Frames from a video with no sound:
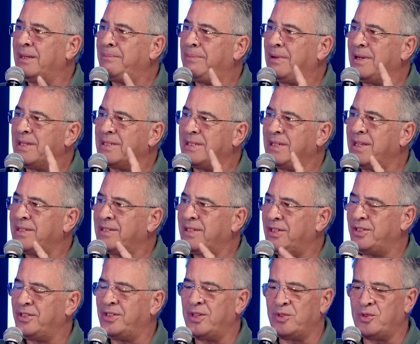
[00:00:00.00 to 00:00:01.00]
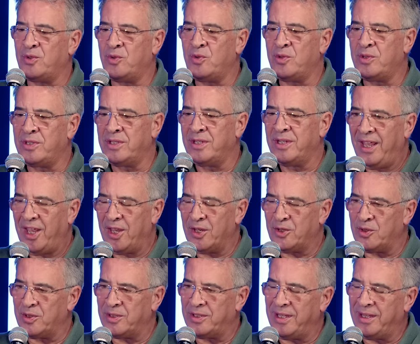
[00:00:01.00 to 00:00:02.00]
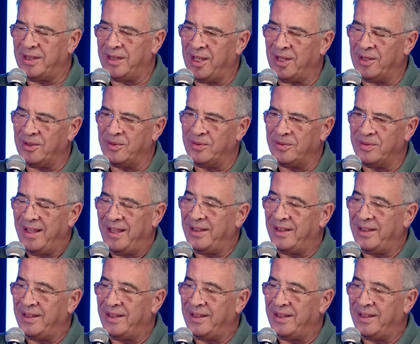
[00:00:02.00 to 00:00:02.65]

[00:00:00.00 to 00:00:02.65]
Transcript: a presença de Jesus ressuscitado.